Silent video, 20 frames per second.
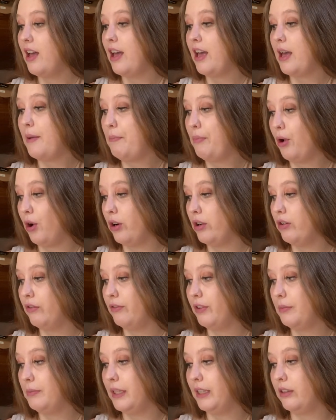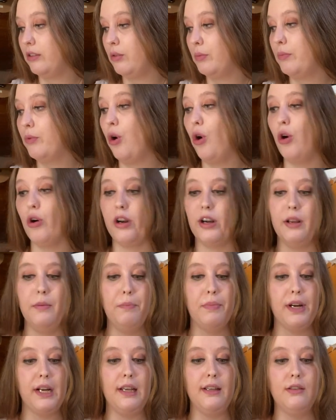E poi ovviamente ho
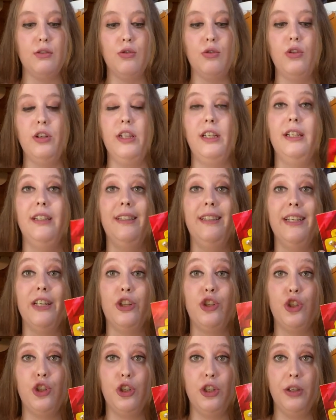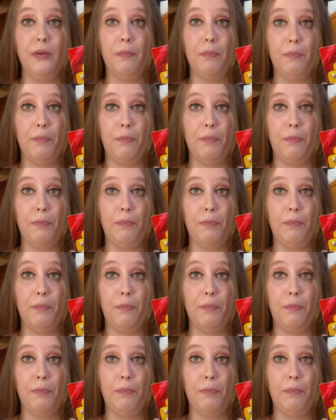ripreso il 10